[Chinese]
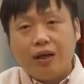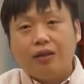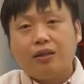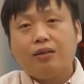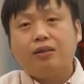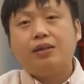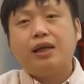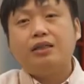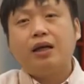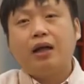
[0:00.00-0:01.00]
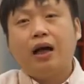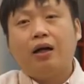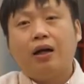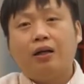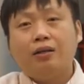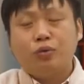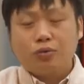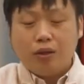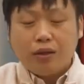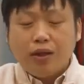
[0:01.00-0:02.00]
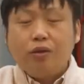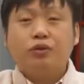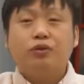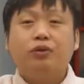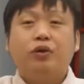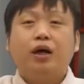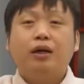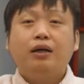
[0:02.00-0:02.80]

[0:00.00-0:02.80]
当时的宰相的啊，主要内容就是说